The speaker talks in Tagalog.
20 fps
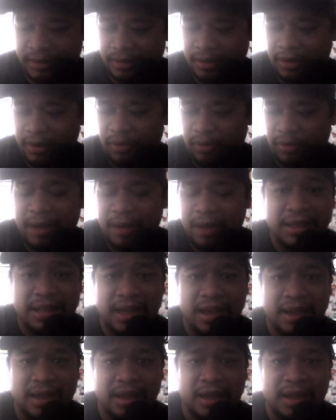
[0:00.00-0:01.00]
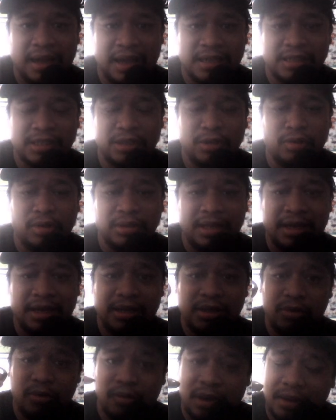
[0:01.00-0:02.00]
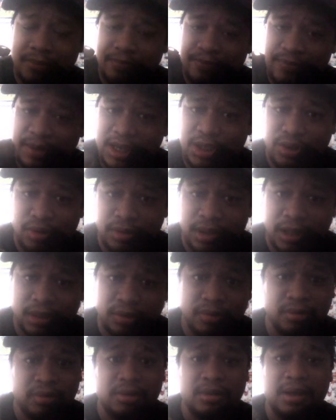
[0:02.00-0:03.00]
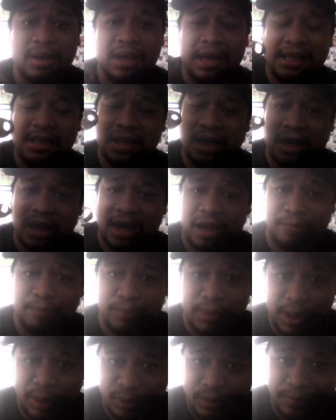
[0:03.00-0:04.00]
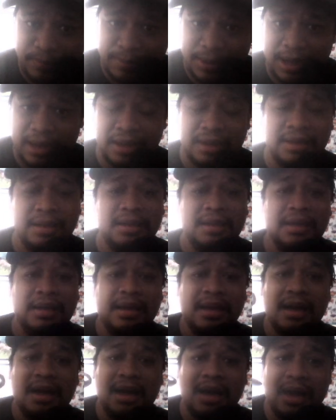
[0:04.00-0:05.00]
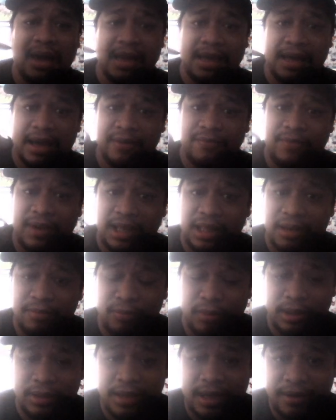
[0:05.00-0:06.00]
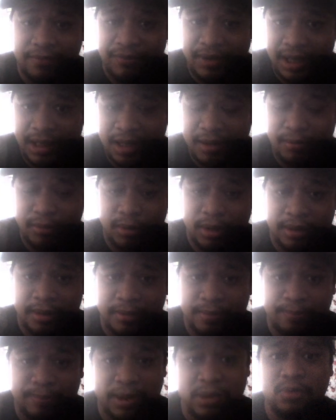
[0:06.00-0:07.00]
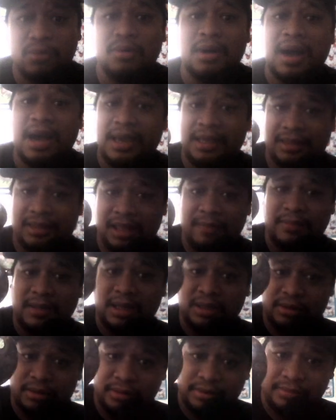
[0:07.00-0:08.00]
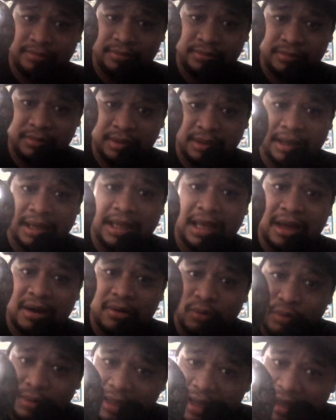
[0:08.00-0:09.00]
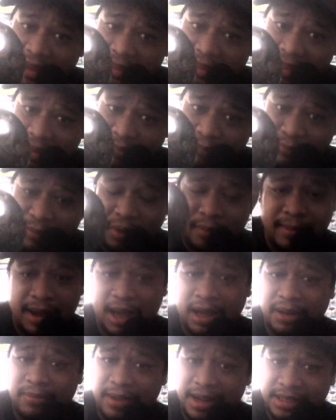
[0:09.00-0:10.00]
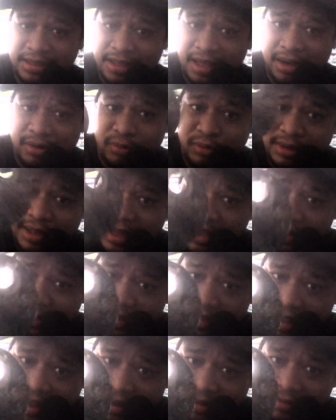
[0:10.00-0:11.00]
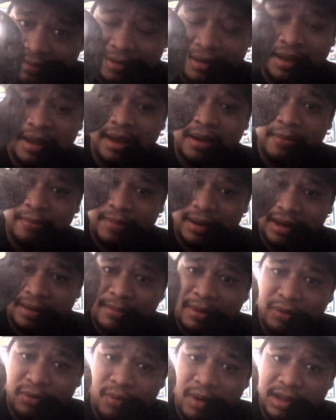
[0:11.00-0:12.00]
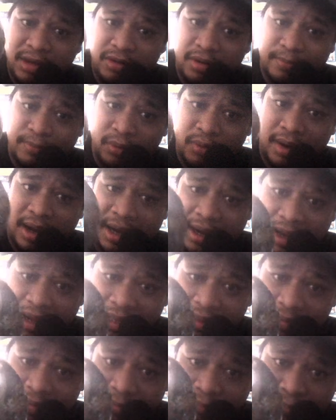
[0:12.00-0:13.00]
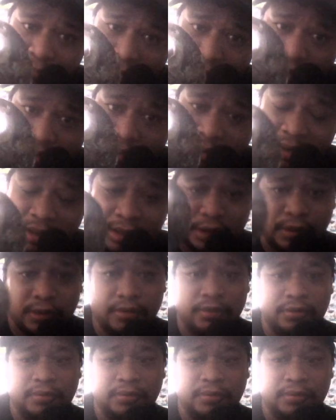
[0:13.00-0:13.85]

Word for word: Nga pala, as long na yung video na to ay naka-upload pa, ay available na available pa yung item na to. Kaya unahan lang po mga master, unahan lang para makuha niyo na po agad po ito.